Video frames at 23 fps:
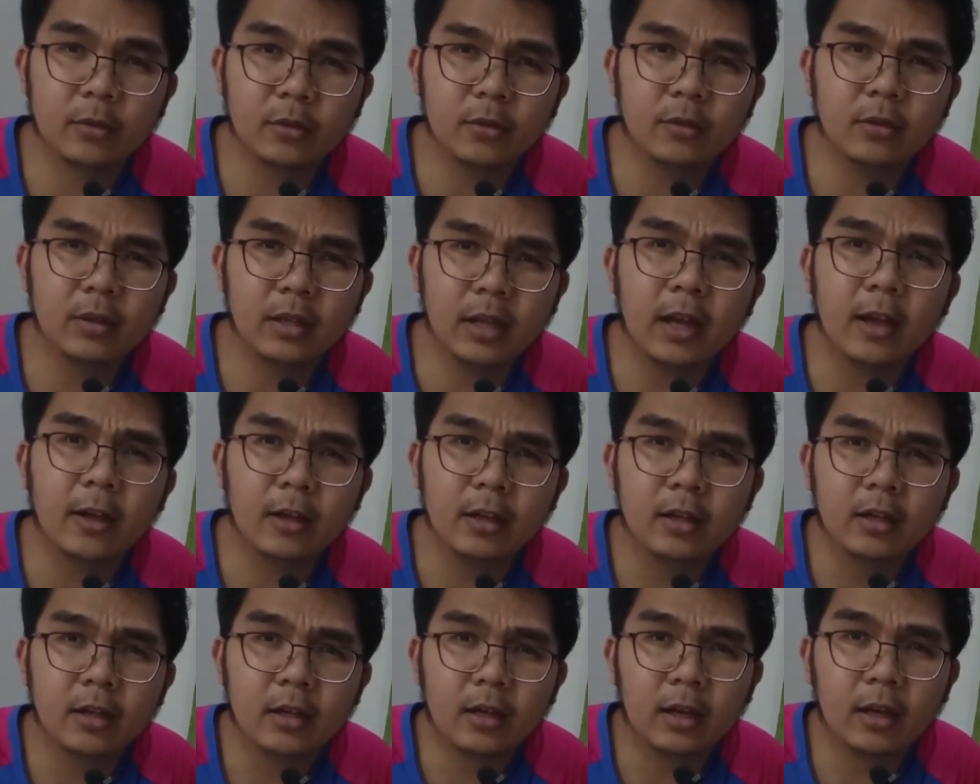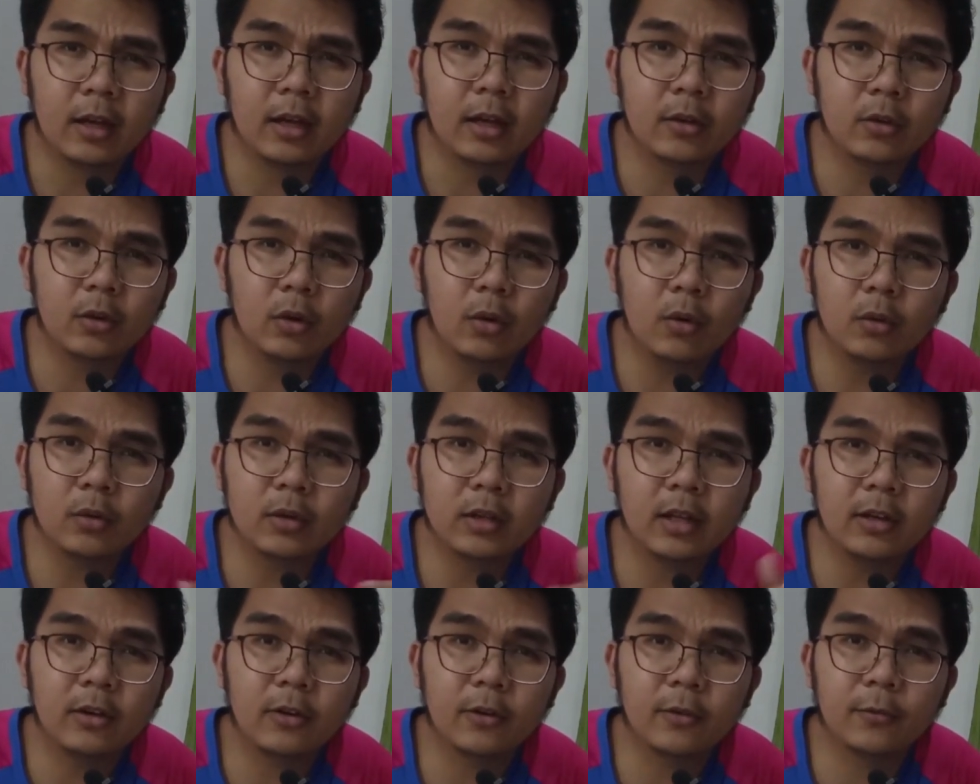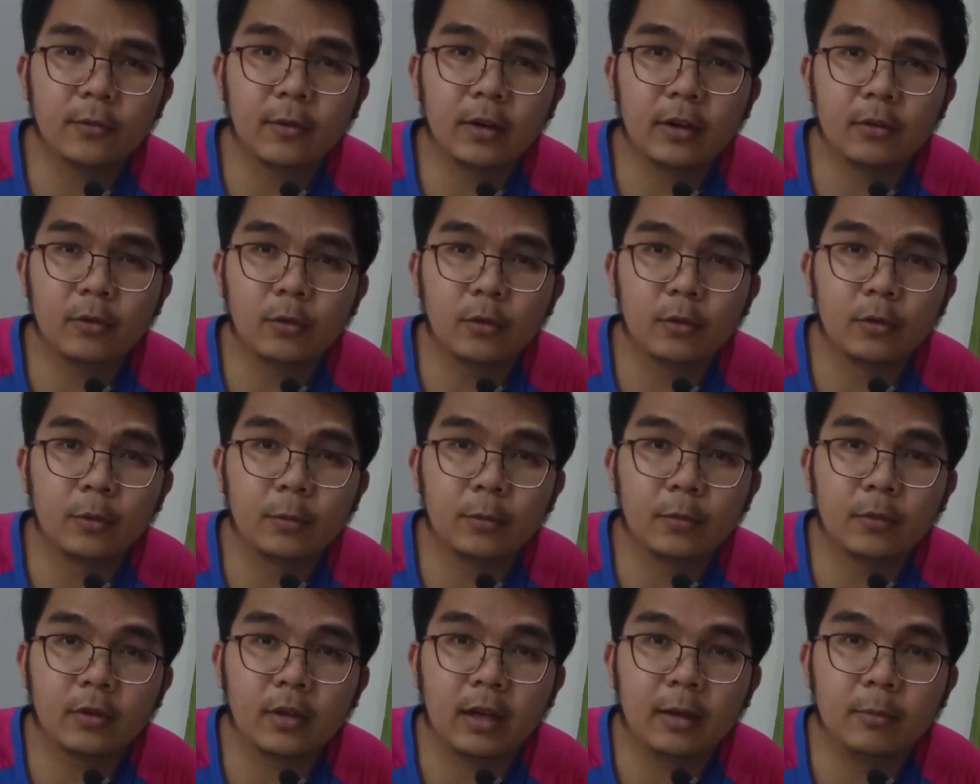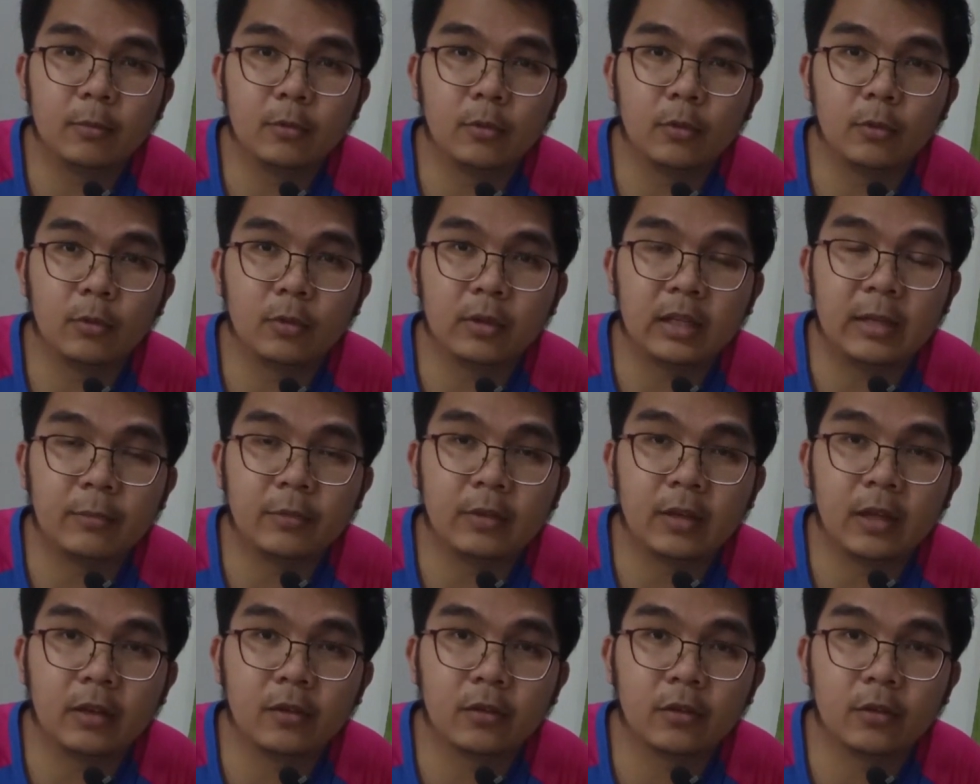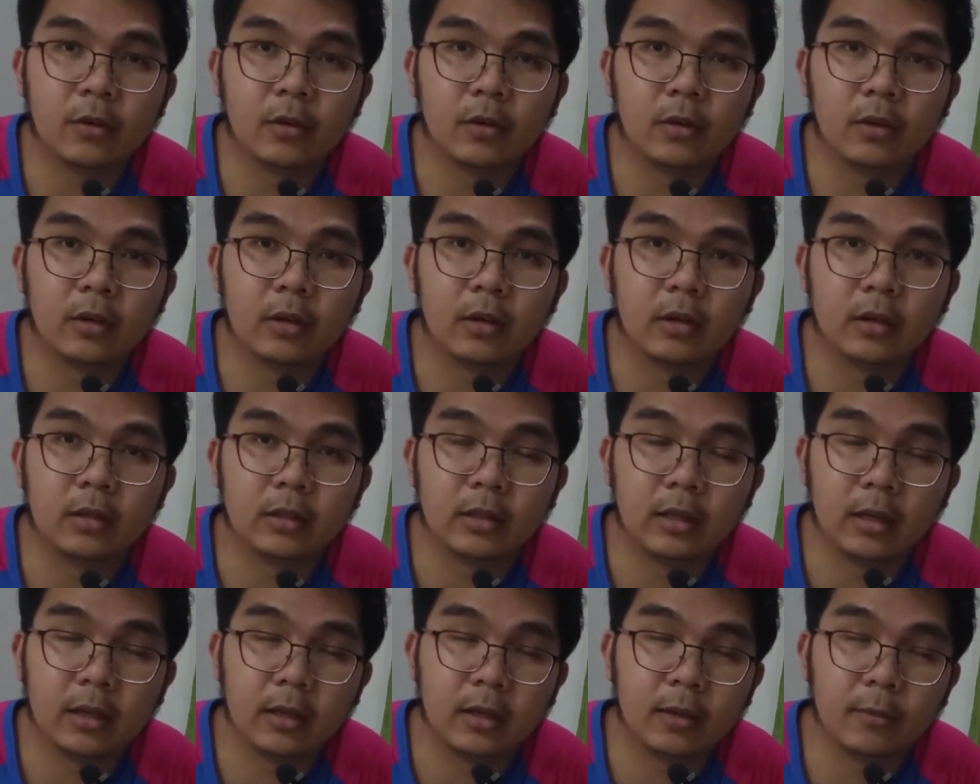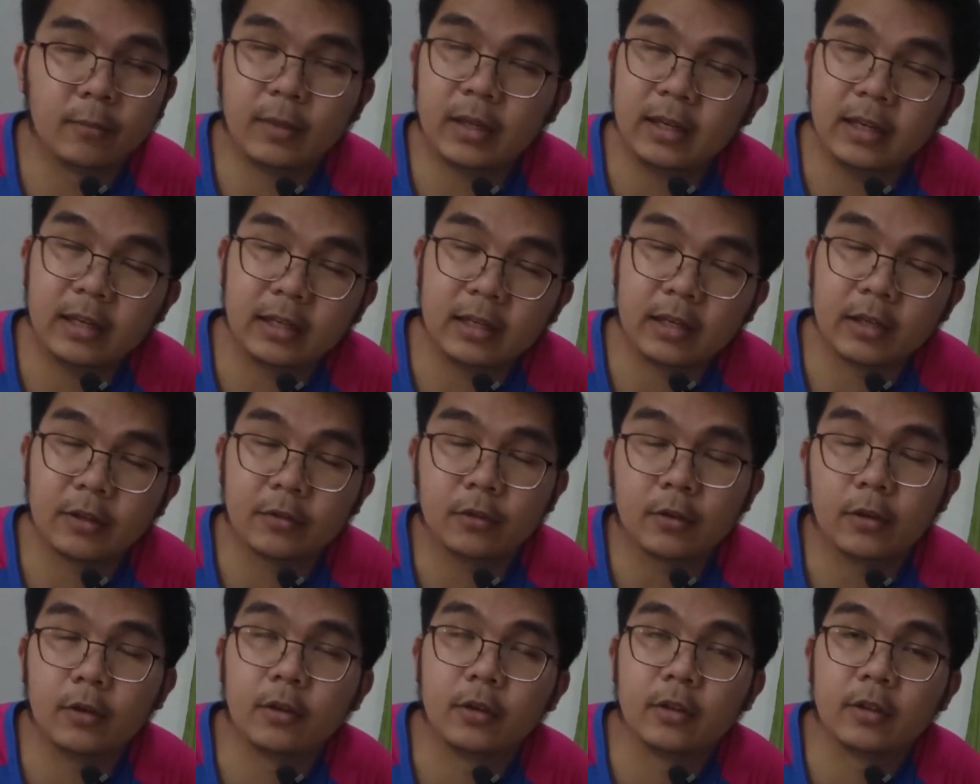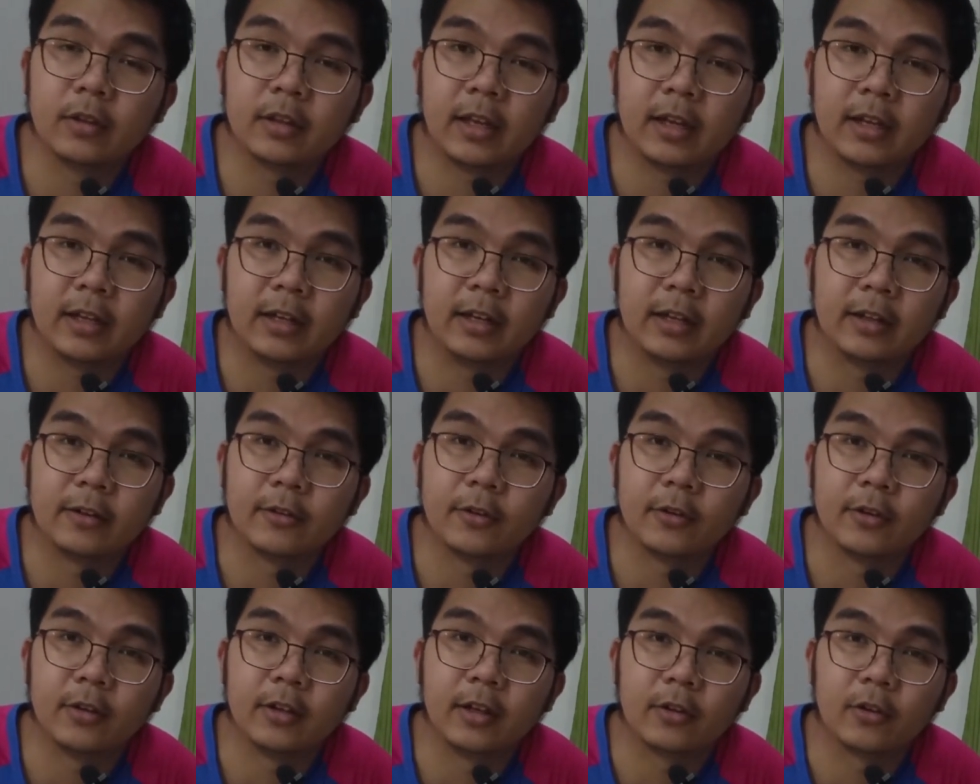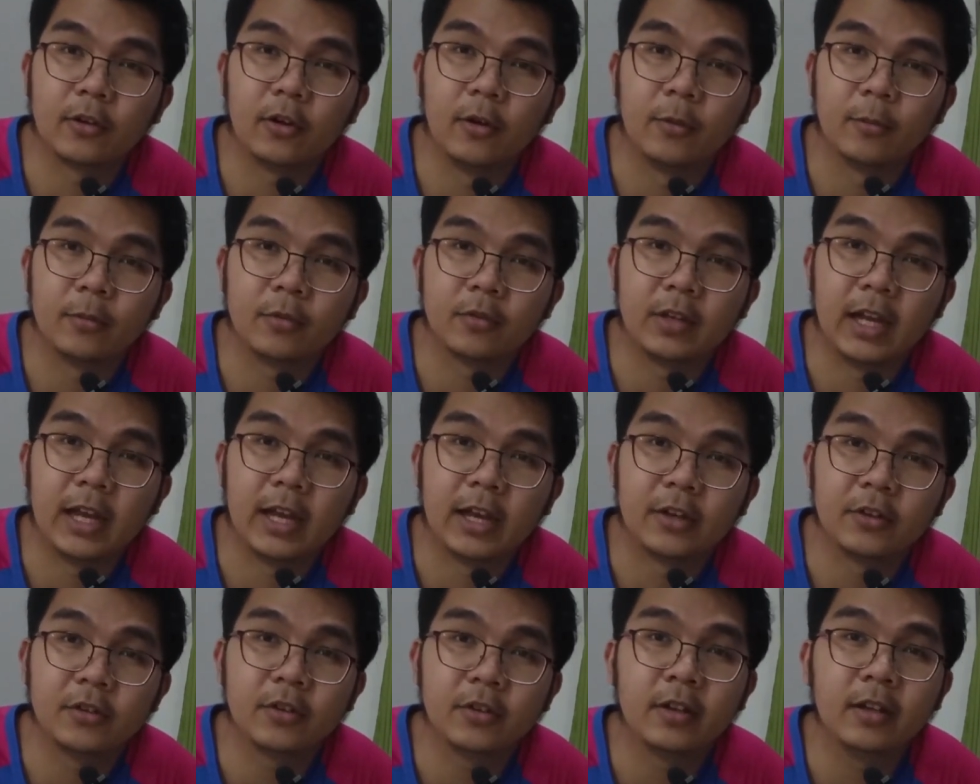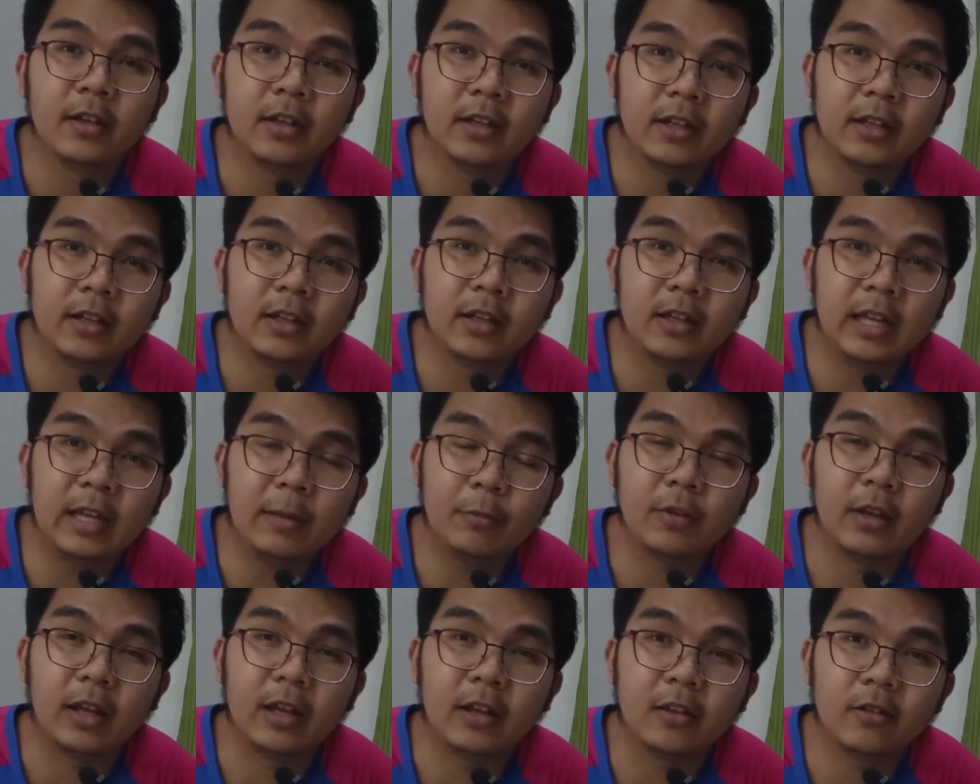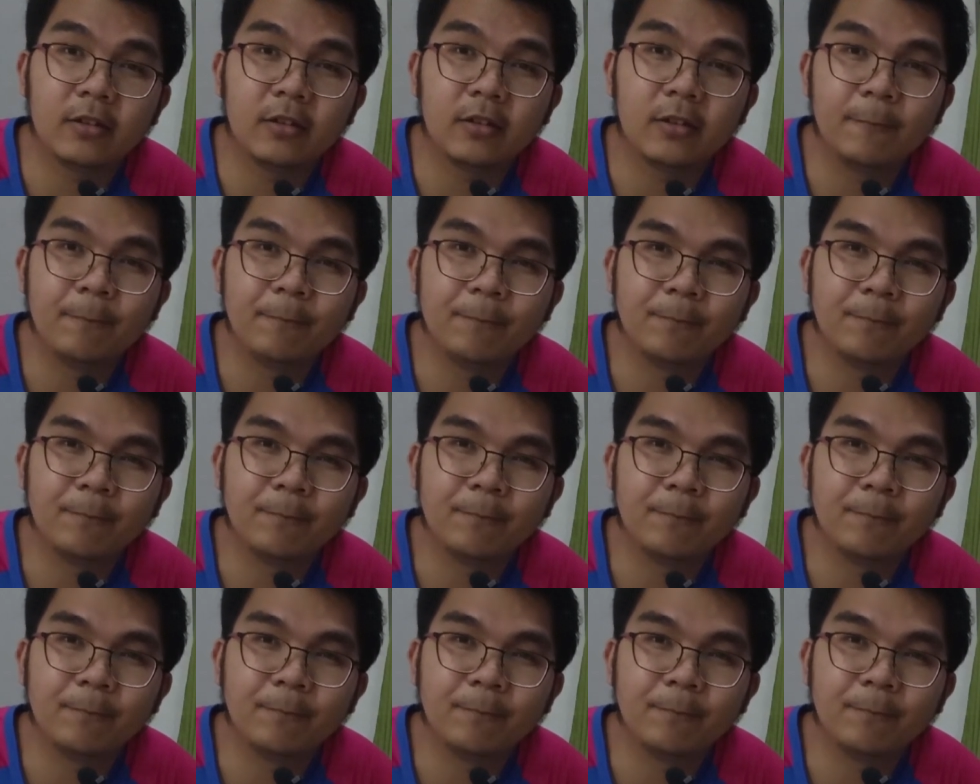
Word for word: So yeah, uh, go tell your friends to subscribe to Keepsakes, the mailing list on tinyletter.com slash keepsakes.